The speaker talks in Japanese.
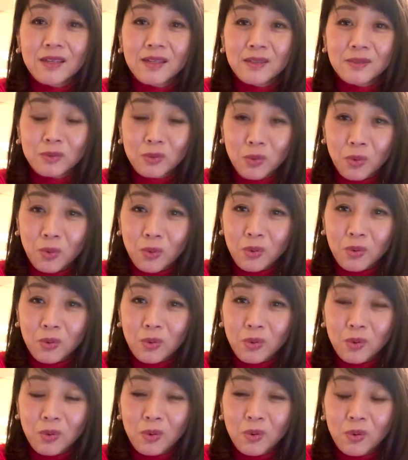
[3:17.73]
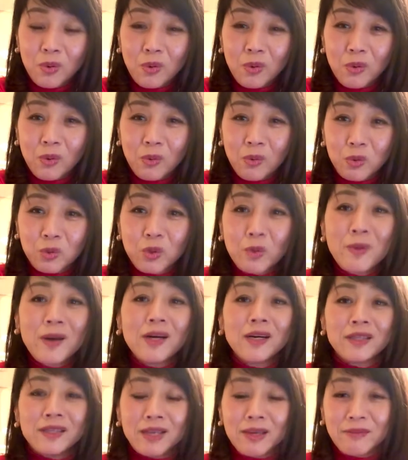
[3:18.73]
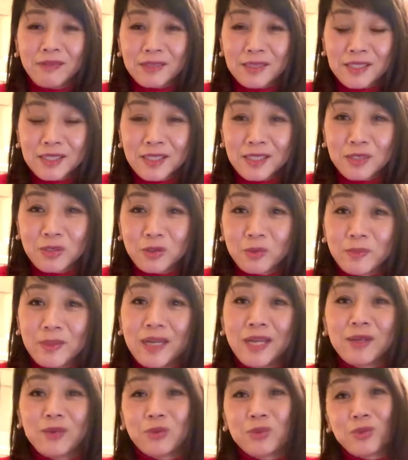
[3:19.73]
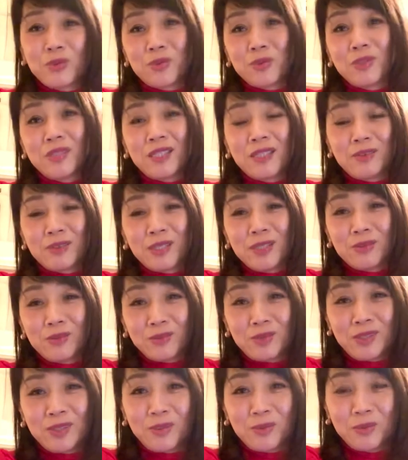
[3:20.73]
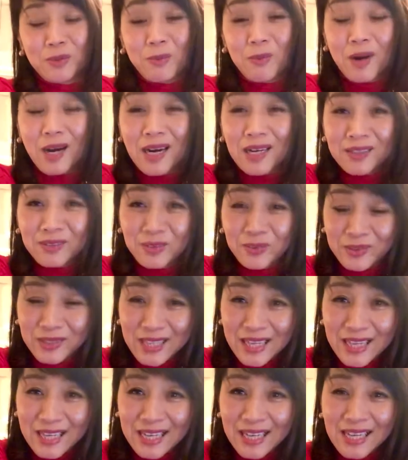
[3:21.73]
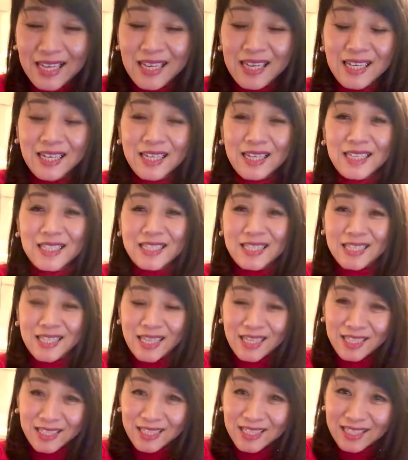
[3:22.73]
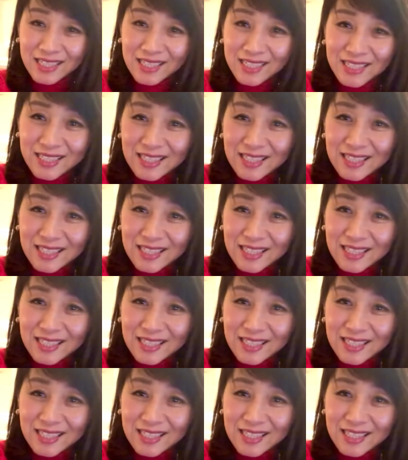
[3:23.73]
そう言葉がね私たちの未来を作ってくれるっていうのもあるので是非